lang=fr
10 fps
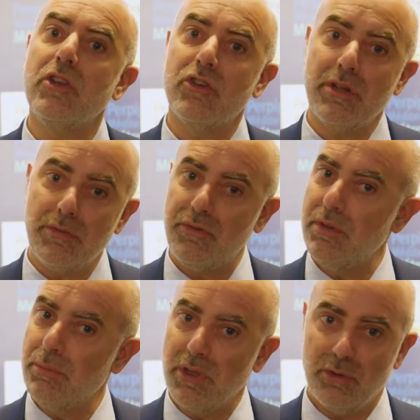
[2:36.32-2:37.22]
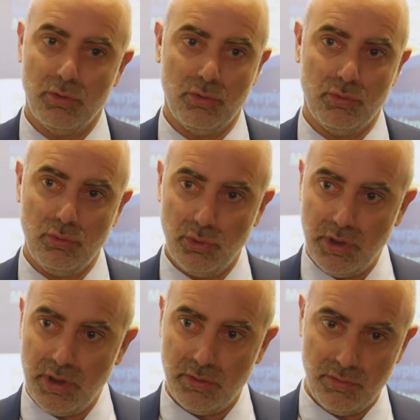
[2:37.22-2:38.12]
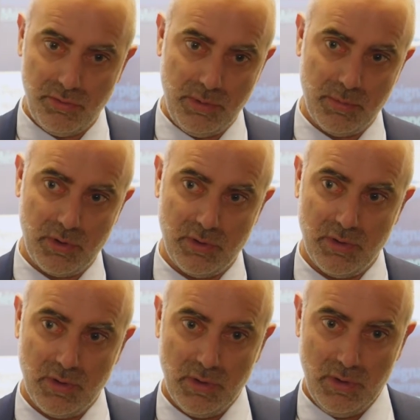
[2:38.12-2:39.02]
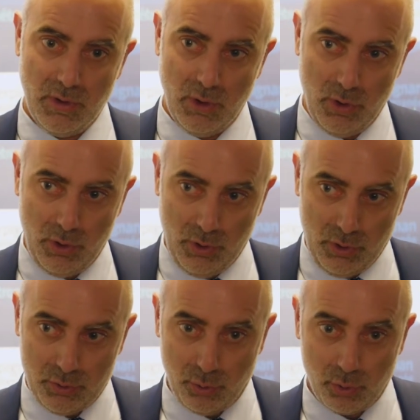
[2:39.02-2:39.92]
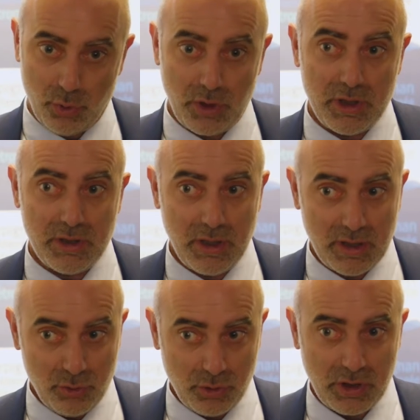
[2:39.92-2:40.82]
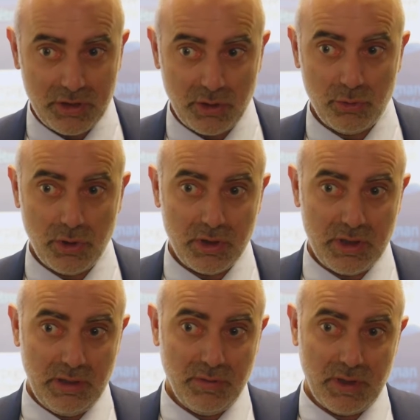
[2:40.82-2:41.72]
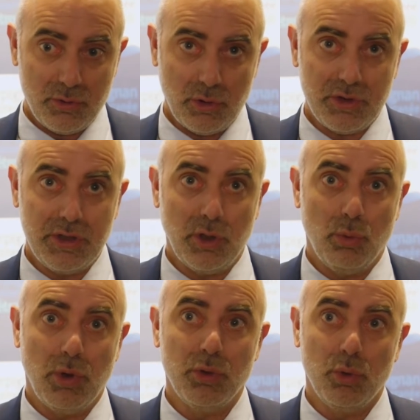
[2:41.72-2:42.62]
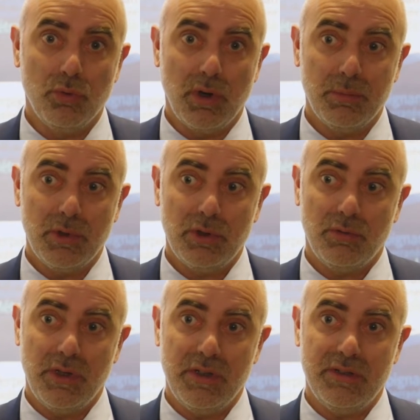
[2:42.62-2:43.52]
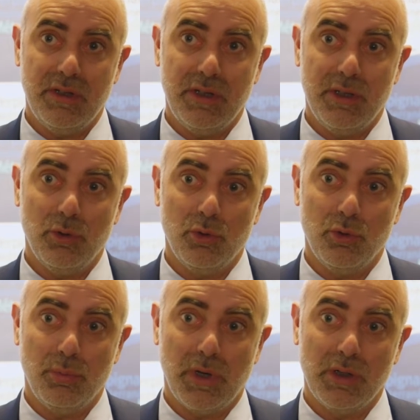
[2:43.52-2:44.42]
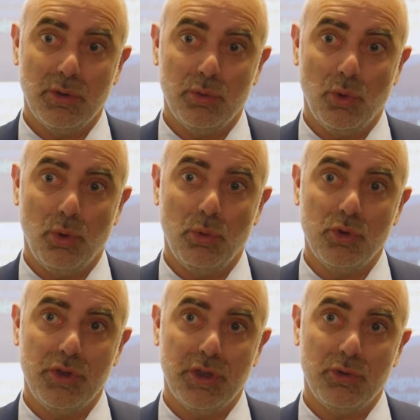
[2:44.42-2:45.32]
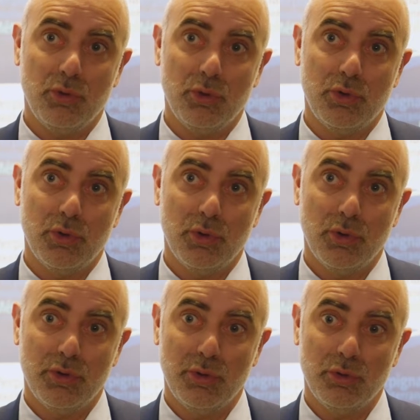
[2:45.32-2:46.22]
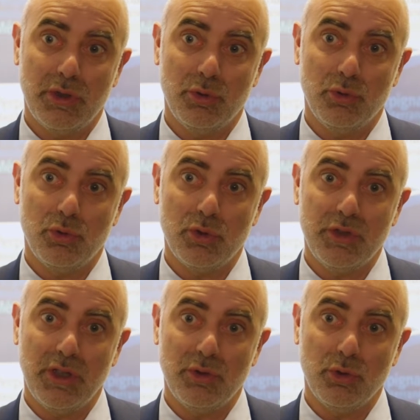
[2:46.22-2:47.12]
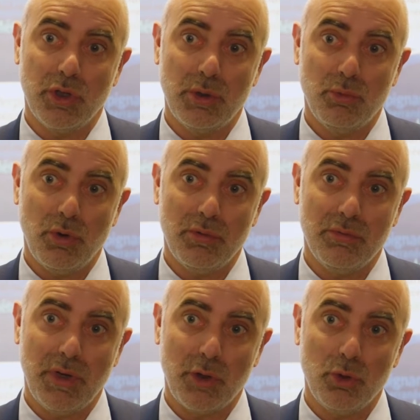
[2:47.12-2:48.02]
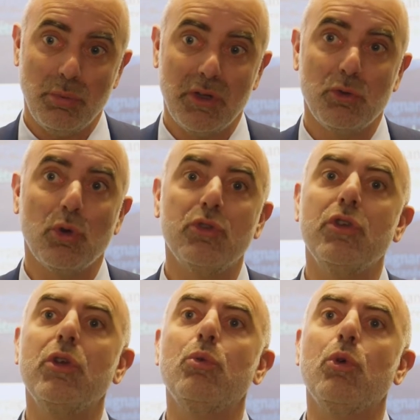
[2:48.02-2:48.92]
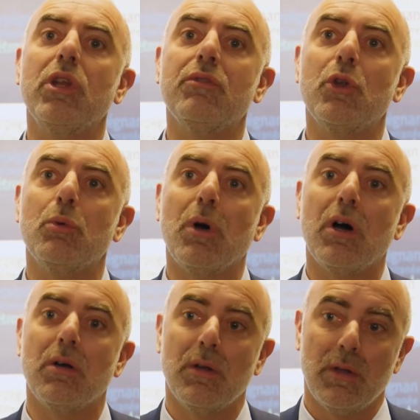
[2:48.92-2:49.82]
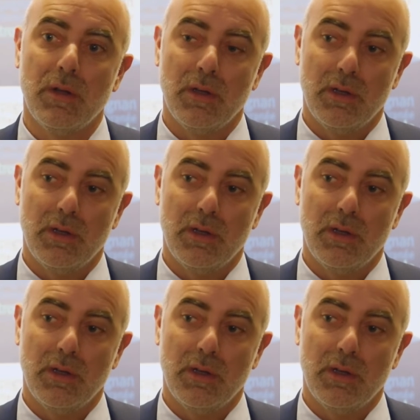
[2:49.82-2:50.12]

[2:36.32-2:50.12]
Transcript: Il y a déjà des films qui se sont tournés. Il y a un film euh, de notoriété nationale et internationale qui va sortir au mois de novembre. On va essayer de, prendre, de rebondir sur, cette sortie nationale pour en faire une pré-sortie ou un événement,